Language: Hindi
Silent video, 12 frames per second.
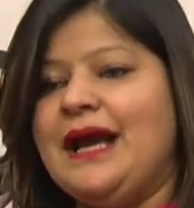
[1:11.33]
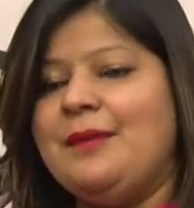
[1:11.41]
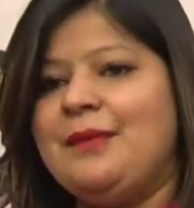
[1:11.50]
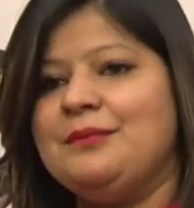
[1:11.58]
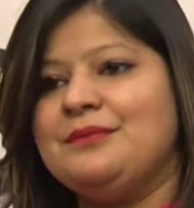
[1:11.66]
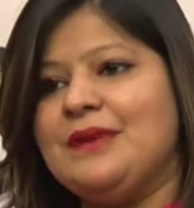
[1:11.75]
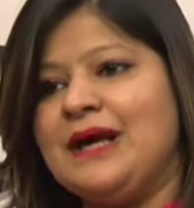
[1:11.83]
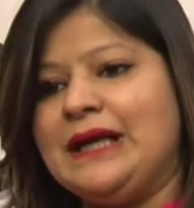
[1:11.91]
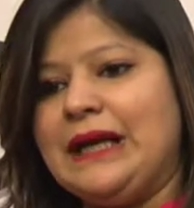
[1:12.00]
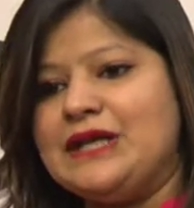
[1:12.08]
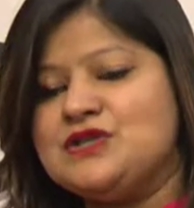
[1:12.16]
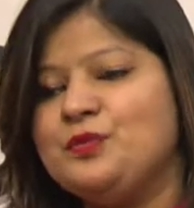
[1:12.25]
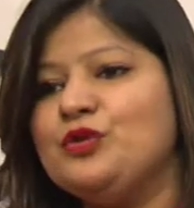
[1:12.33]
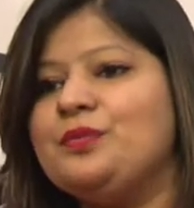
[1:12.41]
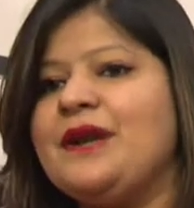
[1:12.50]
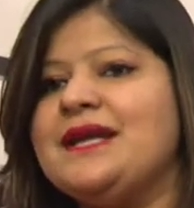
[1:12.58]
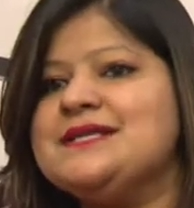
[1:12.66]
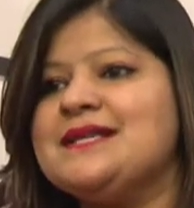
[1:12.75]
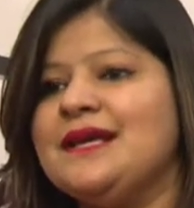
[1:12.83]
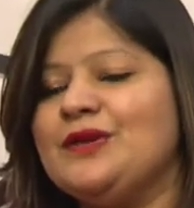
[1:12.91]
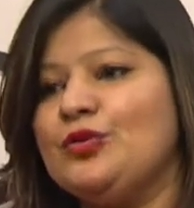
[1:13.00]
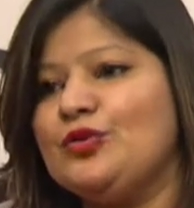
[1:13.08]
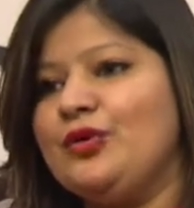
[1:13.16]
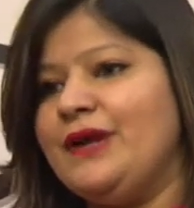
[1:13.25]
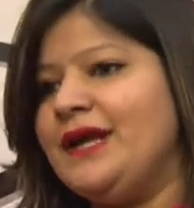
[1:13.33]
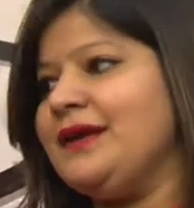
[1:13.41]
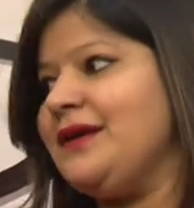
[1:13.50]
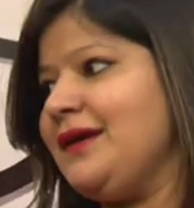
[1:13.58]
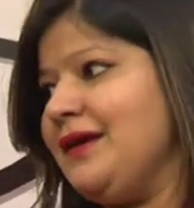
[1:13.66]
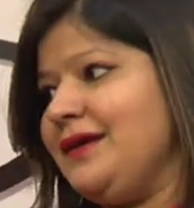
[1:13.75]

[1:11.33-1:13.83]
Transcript: हम अगर राजपूत ब्राइड्स हैं तो उनको एक